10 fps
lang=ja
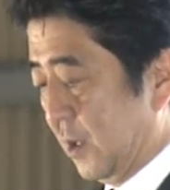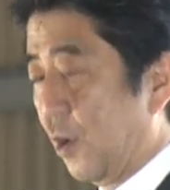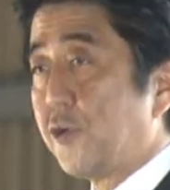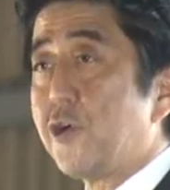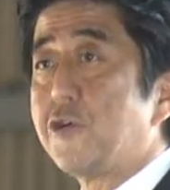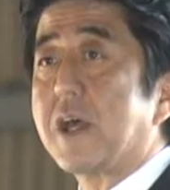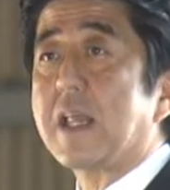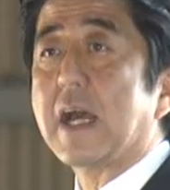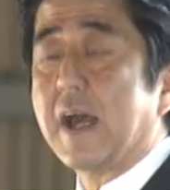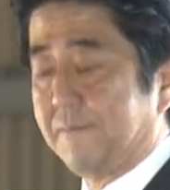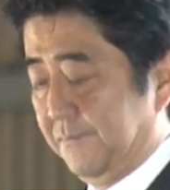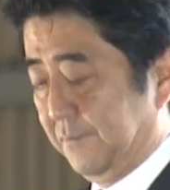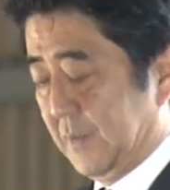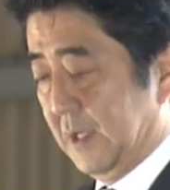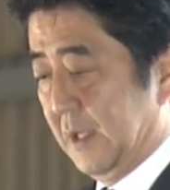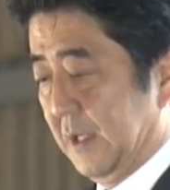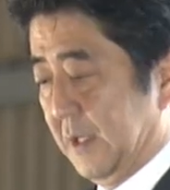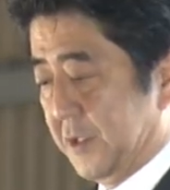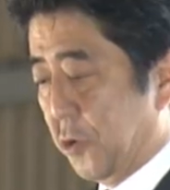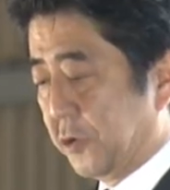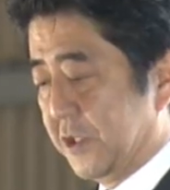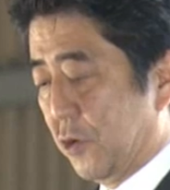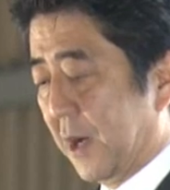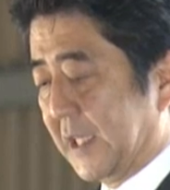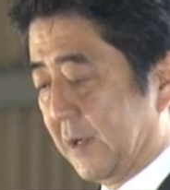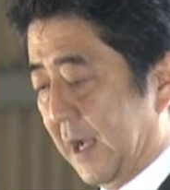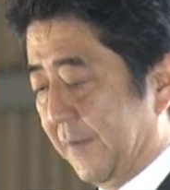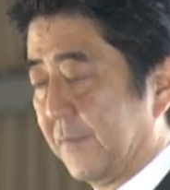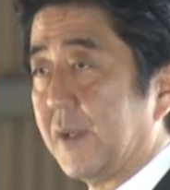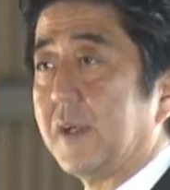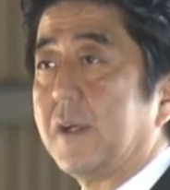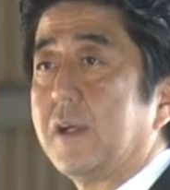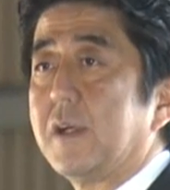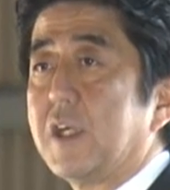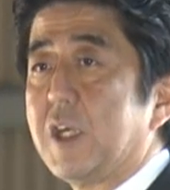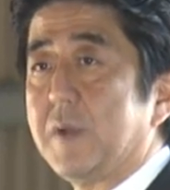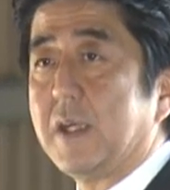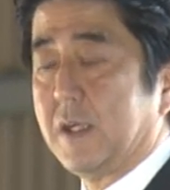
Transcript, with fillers: このような中、諸君におかれては、日々、